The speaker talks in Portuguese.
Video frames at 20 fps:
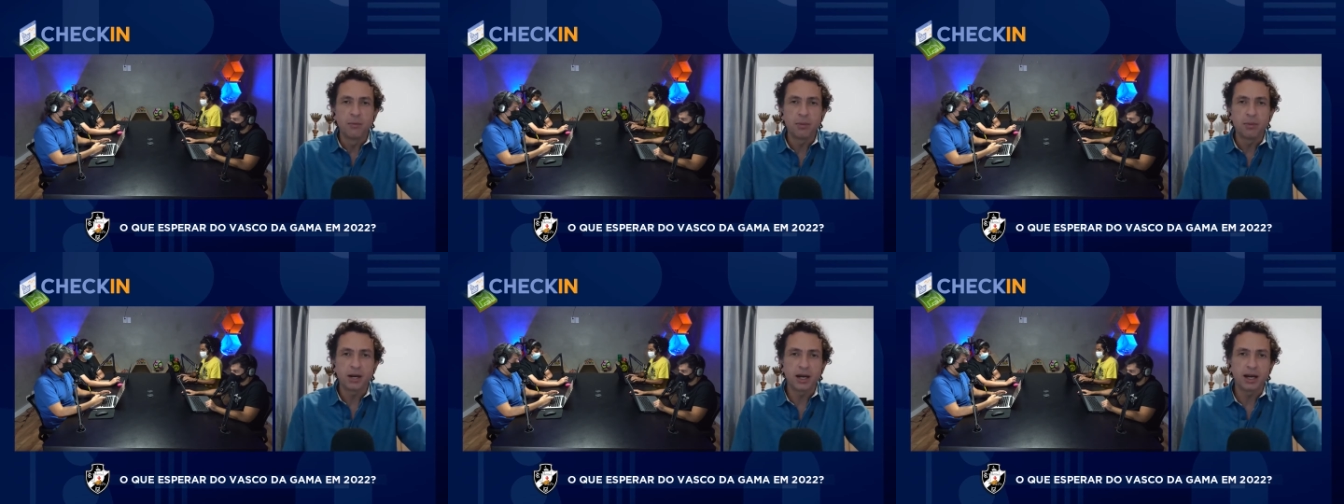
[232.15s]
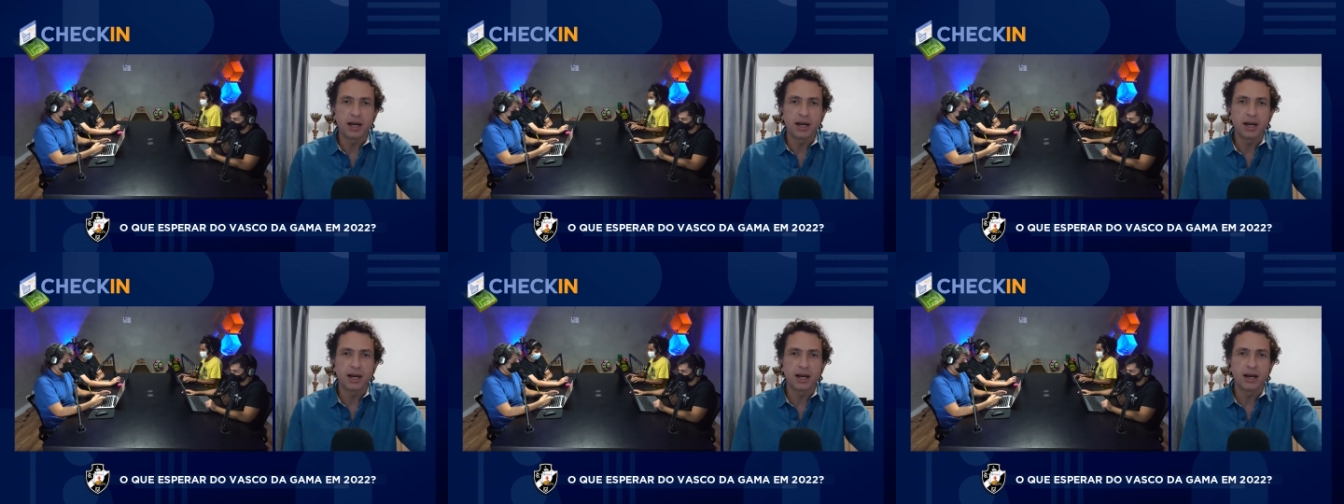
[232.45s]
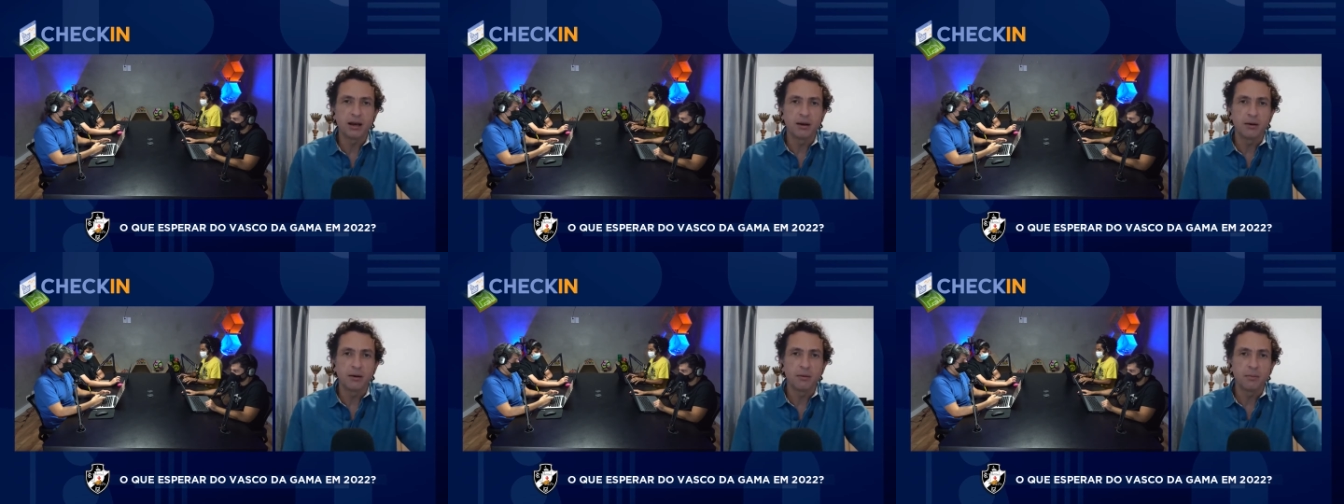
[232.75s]

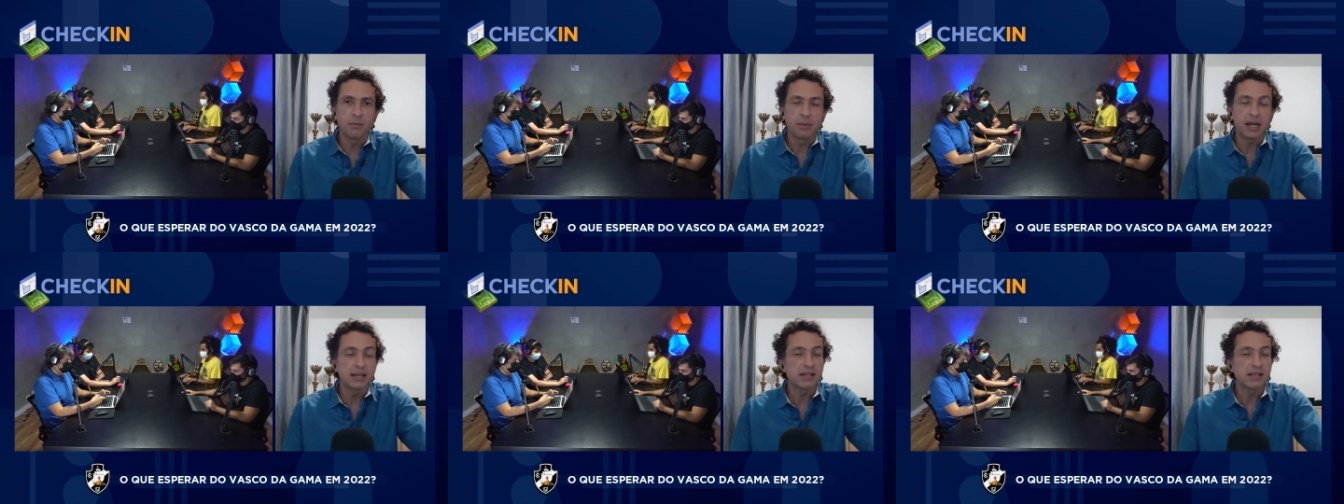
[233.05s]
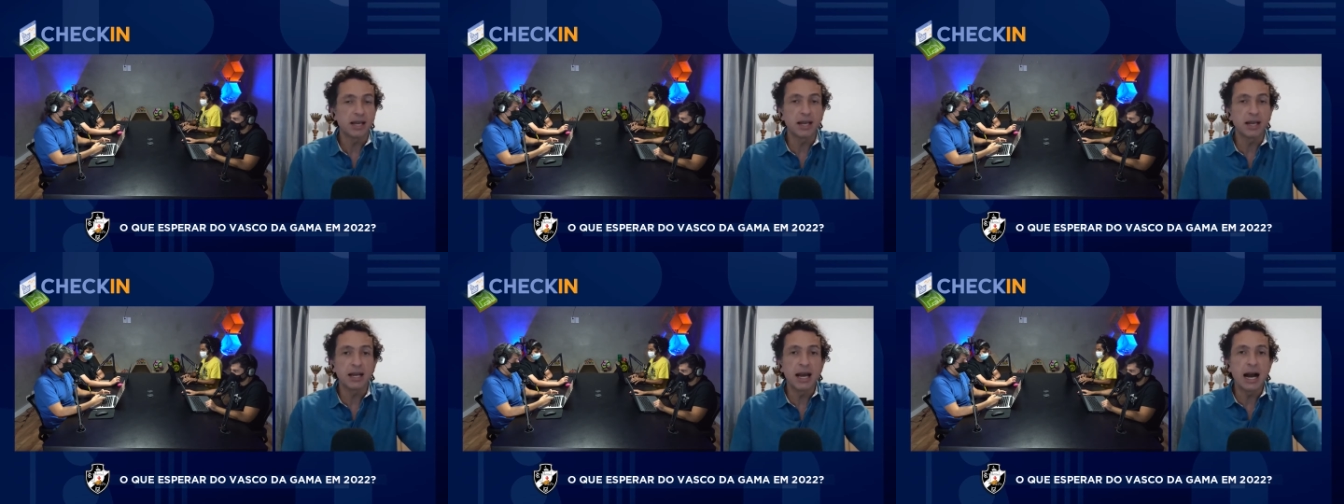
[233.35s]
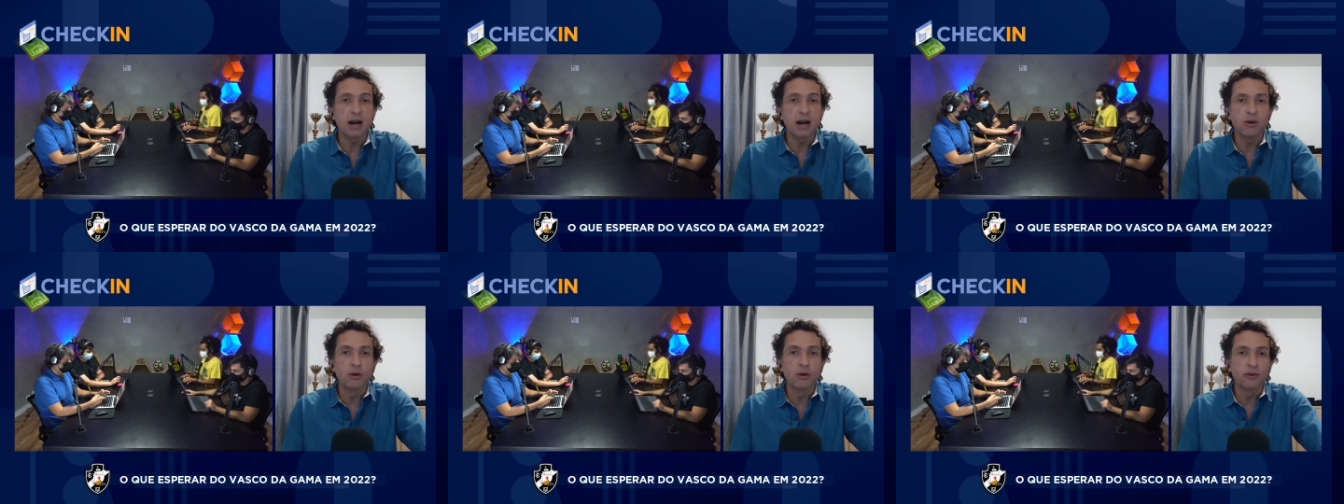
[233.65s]
para a Série
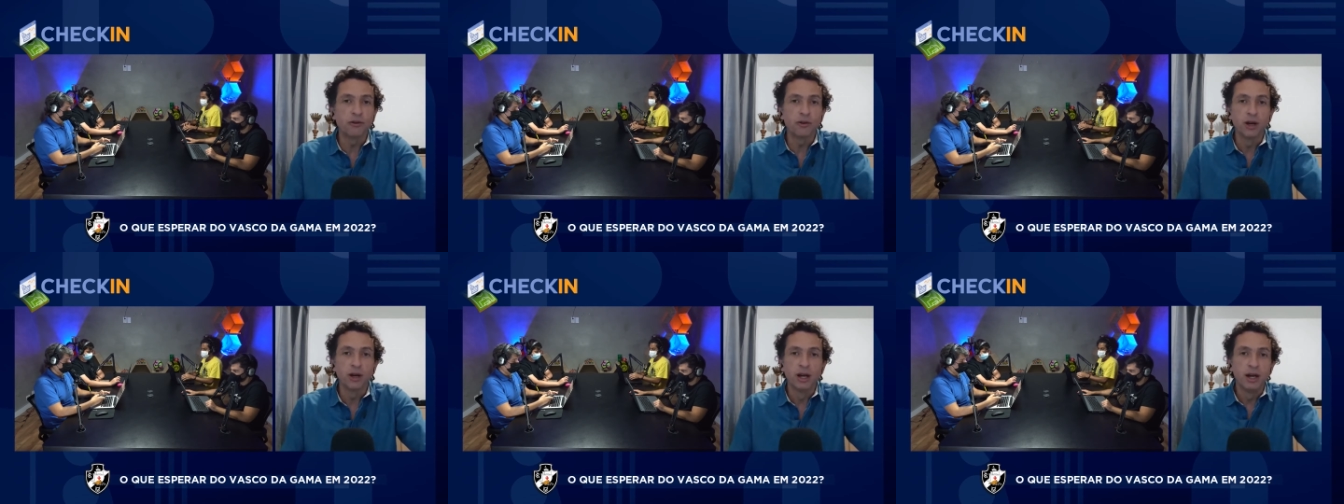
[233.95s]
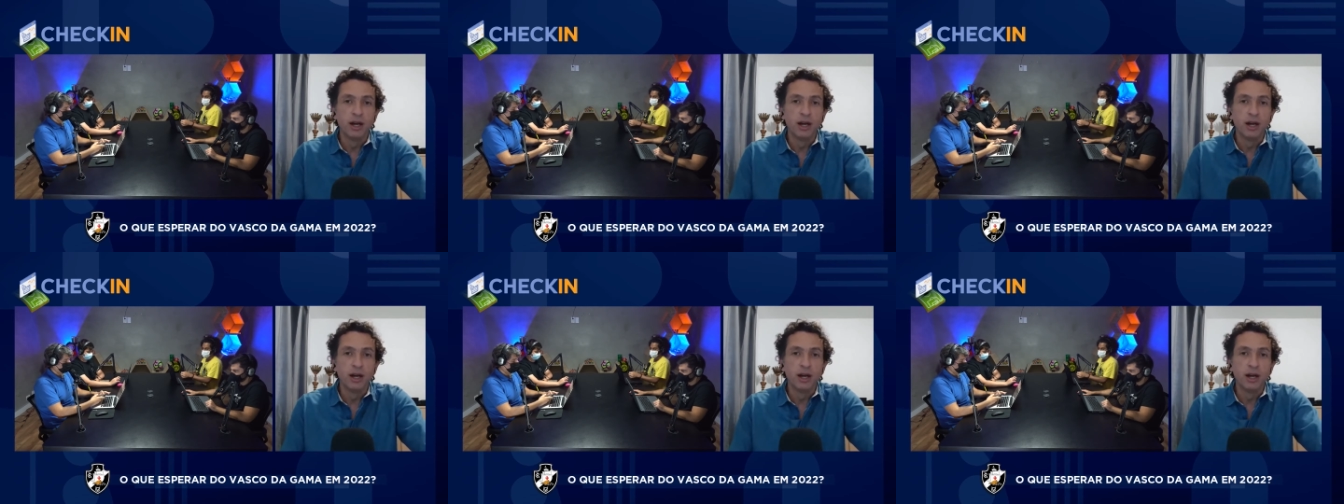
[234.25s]
A, Golf.